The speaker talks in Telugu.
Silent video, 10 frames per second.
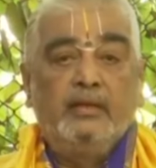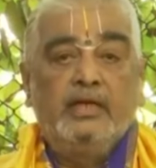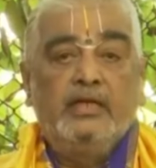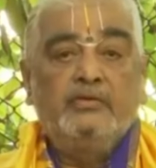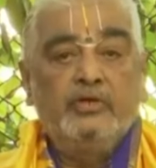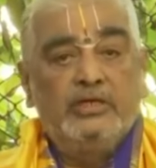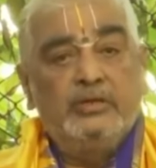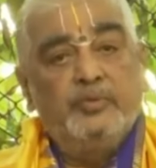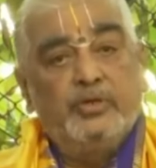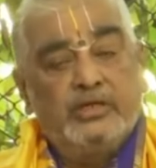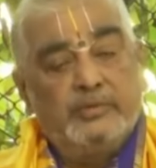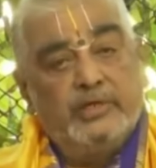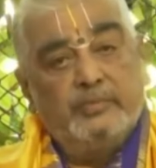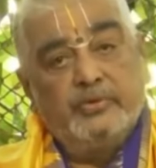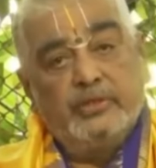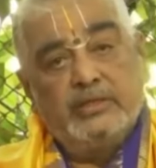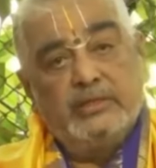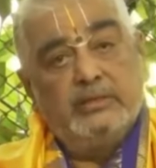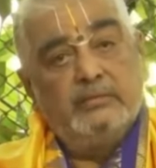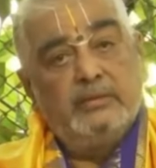నాది ఒంటరి పోరాటం అయిపోయింది
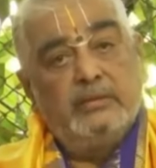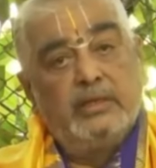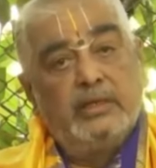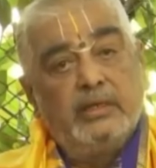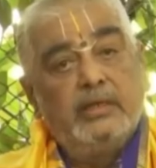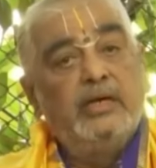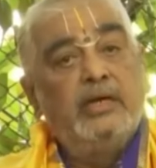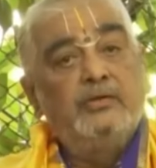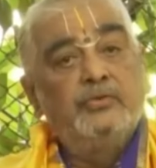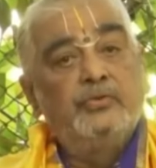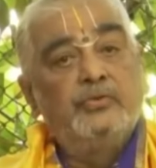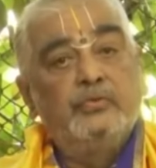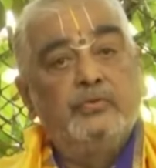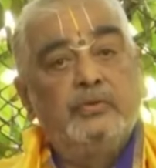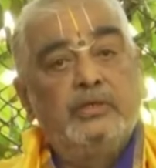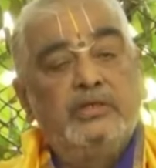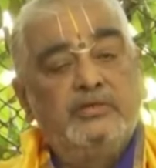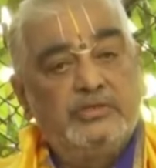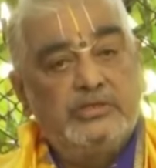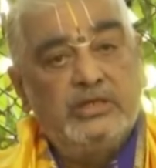నాకు ఈ
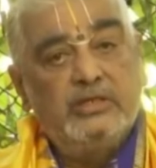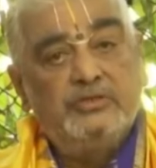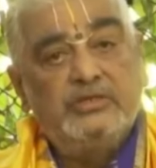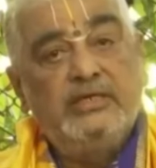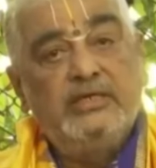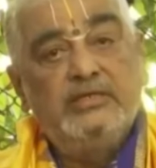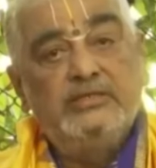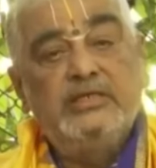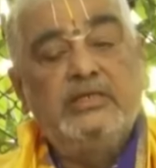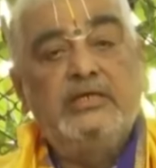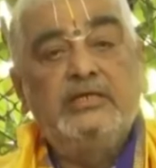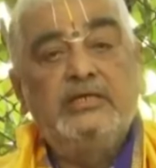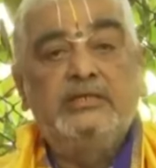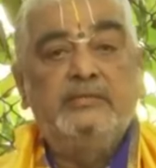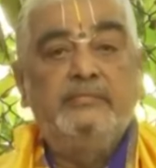విషయాల్లో సహకరించేదానికి